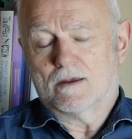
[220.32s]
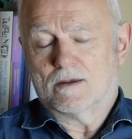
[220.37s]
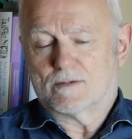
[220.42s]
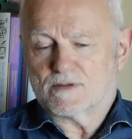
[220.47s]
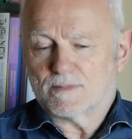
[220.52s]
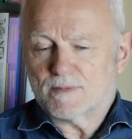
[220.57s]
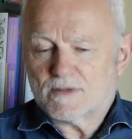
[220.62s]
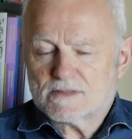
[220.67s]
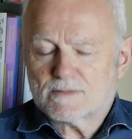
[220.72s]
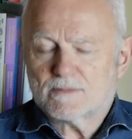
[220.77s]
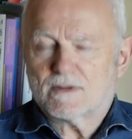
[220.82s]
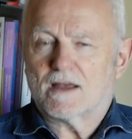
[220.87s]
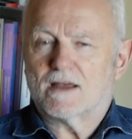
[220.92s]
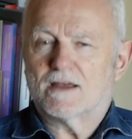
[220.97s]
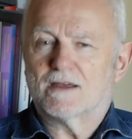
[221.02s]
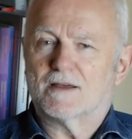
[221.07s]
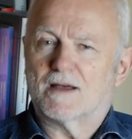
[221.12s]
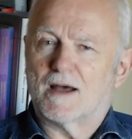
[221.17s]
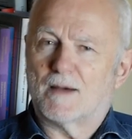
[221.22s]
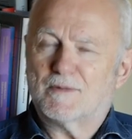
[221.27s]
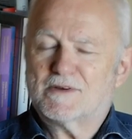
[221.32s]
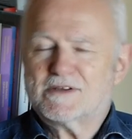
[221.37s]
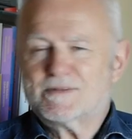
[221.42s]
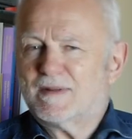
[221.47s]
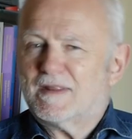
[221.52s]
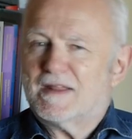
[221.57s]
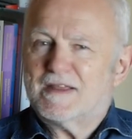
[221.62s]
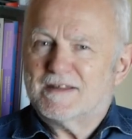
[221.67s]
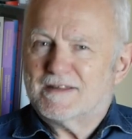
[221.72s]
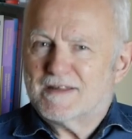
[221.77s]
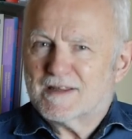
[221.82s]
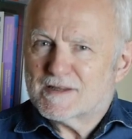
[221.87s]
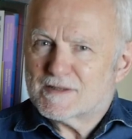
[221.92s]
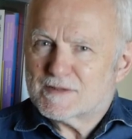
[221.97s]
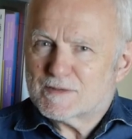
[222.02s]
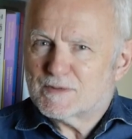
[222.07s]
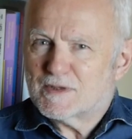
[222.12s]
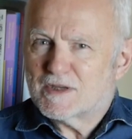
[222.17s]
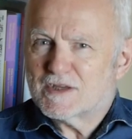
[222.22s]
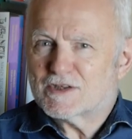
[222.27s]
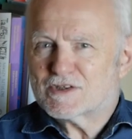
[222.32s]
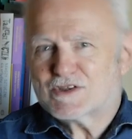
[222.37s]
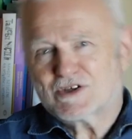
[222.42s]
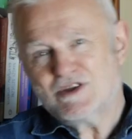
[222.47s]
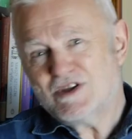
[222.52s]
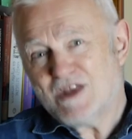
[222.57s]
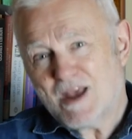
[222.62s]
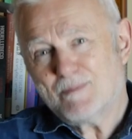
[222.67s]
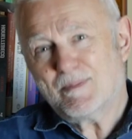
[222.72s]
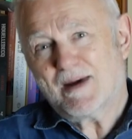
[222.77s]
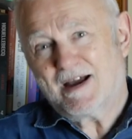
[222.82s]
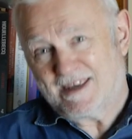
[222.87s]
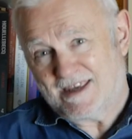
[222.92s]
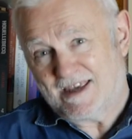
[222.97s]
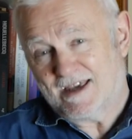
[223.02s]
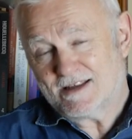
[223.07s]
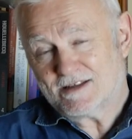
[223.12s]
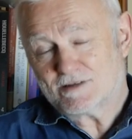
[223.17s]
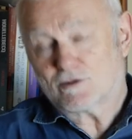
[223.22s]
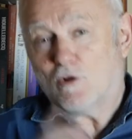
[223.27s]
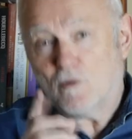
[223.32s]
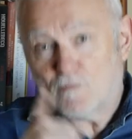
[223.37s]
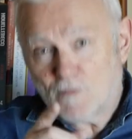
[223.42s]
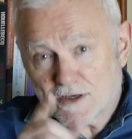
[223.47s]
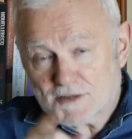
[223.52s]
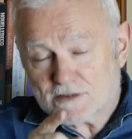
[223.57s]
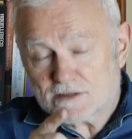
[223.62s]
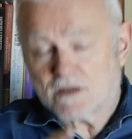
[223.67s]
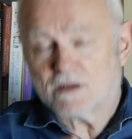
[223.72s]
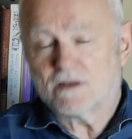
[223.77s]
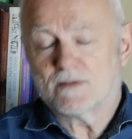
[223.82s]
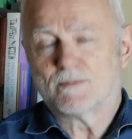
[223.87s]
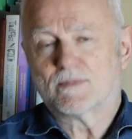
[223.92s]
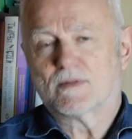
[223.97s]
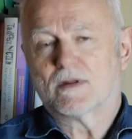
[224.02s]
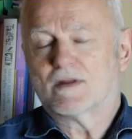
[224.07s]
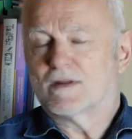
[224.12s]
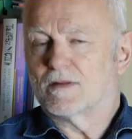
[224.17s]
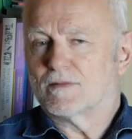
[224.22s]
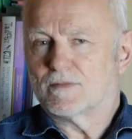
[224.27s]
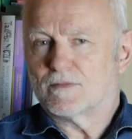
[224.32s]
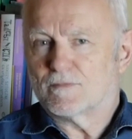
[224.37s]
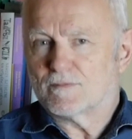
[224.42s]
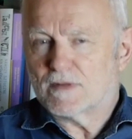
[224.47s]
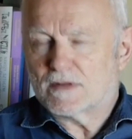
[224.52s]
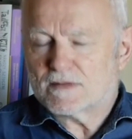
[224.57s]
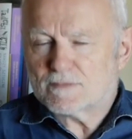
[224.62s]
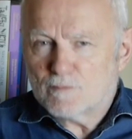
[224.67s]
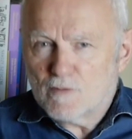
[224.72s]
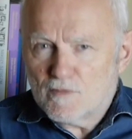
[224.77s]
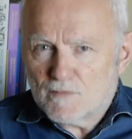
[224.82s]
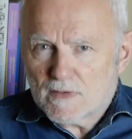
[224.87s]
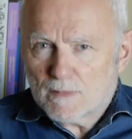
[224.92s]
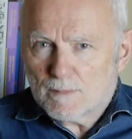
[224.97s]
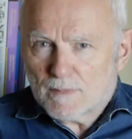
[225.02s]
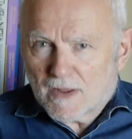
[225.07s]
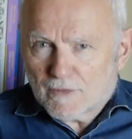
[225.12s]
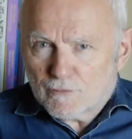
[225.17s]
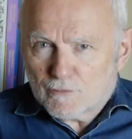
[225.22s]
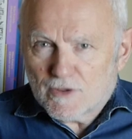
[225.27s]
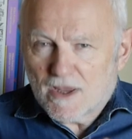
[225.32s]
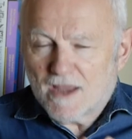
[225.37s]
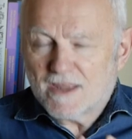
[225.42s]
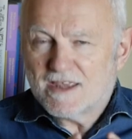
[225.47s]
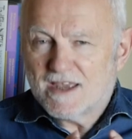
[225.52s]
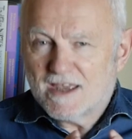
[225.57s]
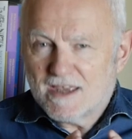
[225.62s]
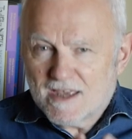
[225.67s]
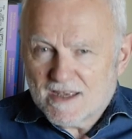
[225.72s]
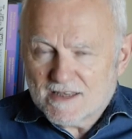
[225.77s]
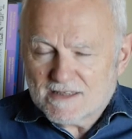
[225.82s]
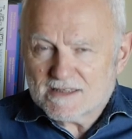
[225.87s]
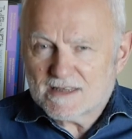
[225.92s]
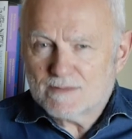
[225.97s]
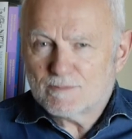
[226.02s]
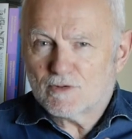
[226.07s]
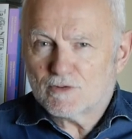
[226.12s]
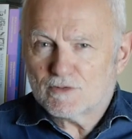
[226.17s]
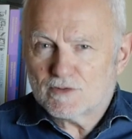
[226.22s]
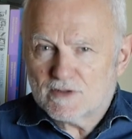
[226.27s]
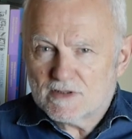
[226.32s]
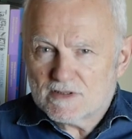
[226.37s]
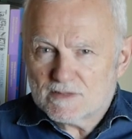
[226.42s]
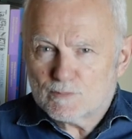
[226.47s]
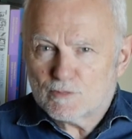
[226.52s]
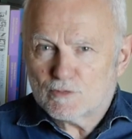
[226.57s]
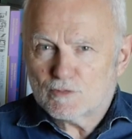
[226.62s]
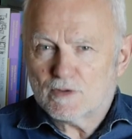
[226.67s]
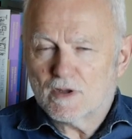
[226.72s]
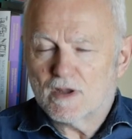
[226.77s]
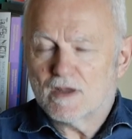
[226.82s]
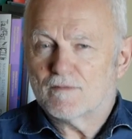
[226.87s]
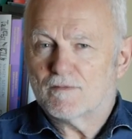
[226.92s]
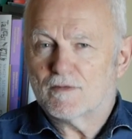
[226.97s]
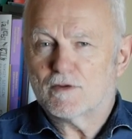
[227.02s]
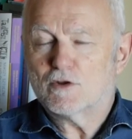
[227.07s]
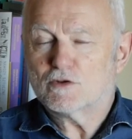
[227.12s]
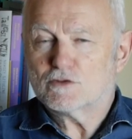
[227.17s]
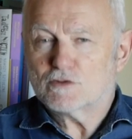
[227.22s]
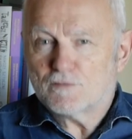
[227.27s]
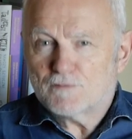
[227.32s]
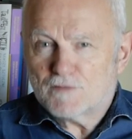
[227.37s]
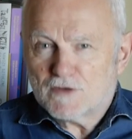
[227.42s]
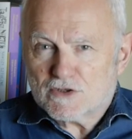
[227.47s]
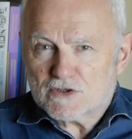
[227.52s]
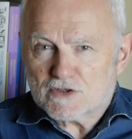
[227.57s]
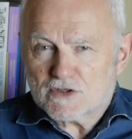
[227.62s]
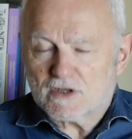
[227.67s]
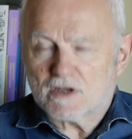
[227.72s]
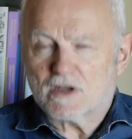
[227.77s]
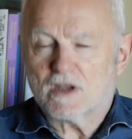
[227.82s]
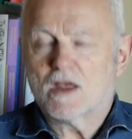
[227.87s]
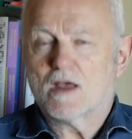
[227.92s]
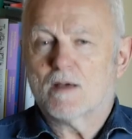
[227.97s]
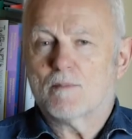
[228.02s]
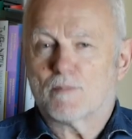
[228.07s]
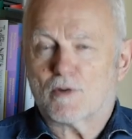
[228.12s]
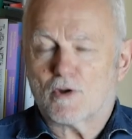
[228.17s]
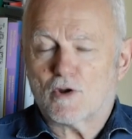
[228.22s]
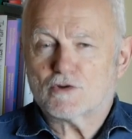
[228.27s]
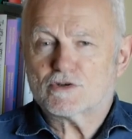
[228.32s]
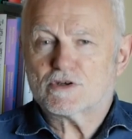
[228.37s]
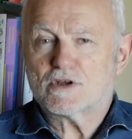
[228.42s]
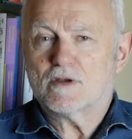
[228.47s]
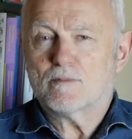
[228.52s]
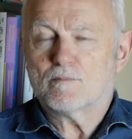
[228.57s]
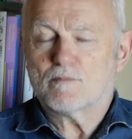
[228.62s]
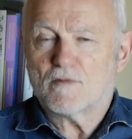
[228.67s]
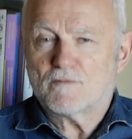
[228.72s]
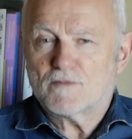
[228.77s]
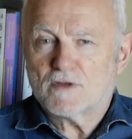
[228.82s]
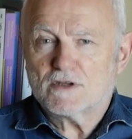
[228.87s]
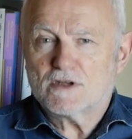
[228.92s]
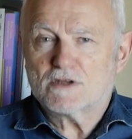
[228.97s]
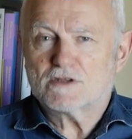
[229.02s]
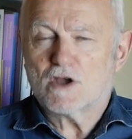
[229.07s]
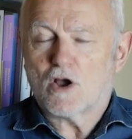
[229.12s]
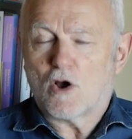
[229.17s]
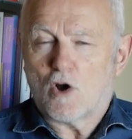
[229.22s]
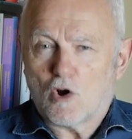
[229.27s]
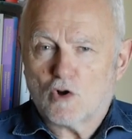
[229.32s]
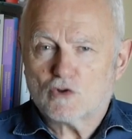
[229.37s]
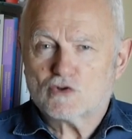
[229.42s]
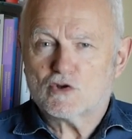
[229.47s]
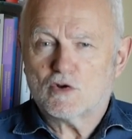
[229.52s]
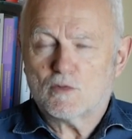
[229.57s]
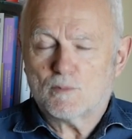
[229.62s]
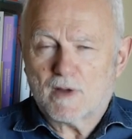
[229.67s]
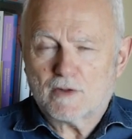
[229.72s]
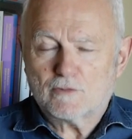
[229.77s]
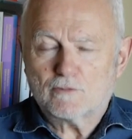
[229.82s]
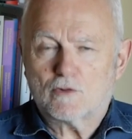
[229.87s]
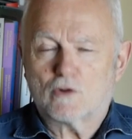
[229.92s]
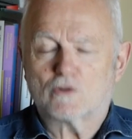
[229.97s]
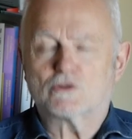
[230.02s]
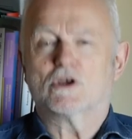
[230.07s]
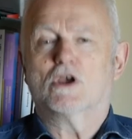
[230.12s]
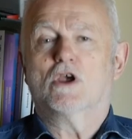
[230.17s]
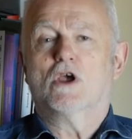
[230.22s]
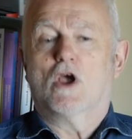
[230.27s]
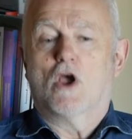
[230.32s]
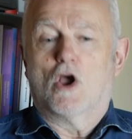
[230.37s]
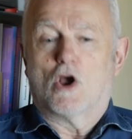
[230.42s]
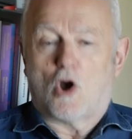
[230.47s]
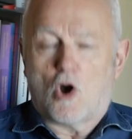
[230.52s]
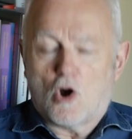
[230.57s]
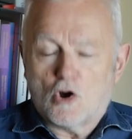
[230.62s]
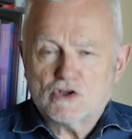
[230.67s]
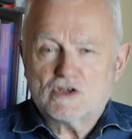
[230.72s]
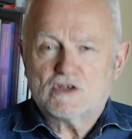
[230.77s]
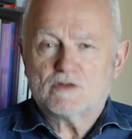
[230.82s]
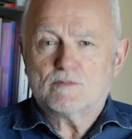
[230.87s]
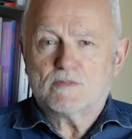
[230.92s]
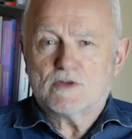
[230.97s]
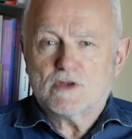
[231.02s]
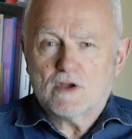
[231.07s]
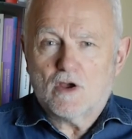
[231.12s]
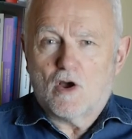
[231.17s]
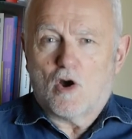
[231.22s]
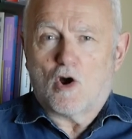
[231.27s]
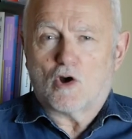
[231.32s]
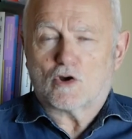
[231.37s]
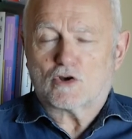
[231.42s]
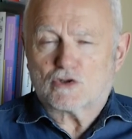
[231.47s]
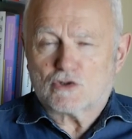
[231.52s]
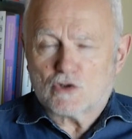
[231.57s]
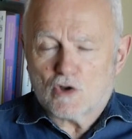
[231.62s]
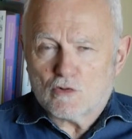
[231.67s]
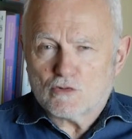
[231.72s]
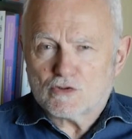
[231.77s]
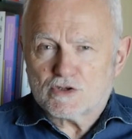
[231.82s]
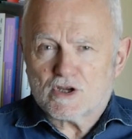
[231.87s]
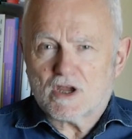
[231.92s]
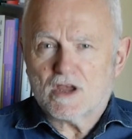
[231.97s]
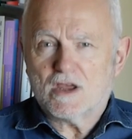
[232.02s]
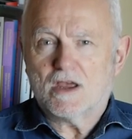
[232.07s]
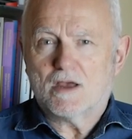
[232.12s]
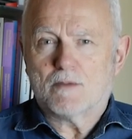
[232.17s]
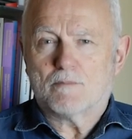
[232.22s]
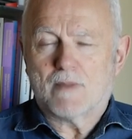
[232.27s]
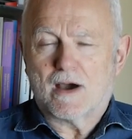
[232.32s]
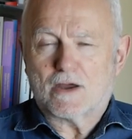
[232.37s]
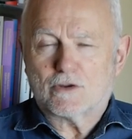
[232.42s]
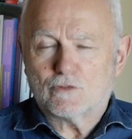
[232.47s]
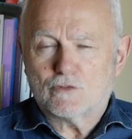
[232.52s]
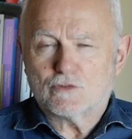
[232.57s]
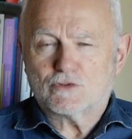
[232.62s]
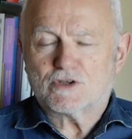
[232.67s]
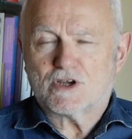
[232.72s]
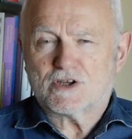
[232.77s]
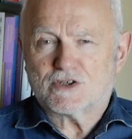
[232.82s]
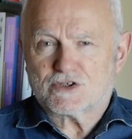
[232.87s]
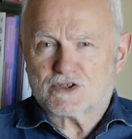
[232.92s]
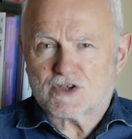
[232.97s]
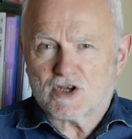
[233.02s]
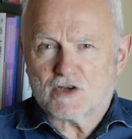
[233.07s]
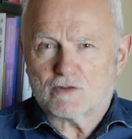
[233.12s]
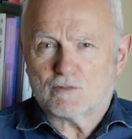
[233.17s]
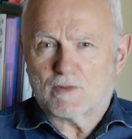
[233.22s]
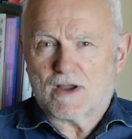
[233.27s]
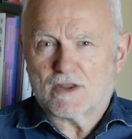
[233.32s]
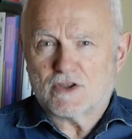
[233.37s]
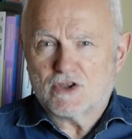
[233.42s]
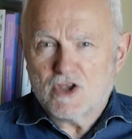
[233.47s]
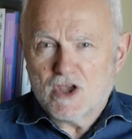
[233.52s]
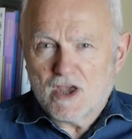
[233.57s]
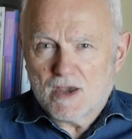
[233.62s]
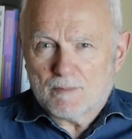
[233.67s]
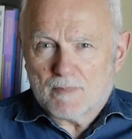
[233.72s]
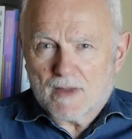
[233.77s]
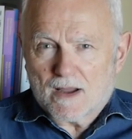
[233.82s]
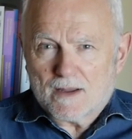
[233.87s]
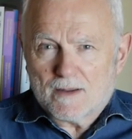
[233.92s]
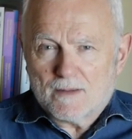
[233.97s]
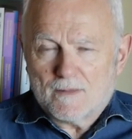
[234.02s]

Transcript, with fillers: Przepraszam, a może pana interesuje, czy nie ma, jest? O właśnie, więc mówię panu, ja nie jestem od dysput filozoficznych. Proszę powiedzieć, o co panu chodzi. Chodzi mi o książkę Mariusza Szczygła. Nie ma.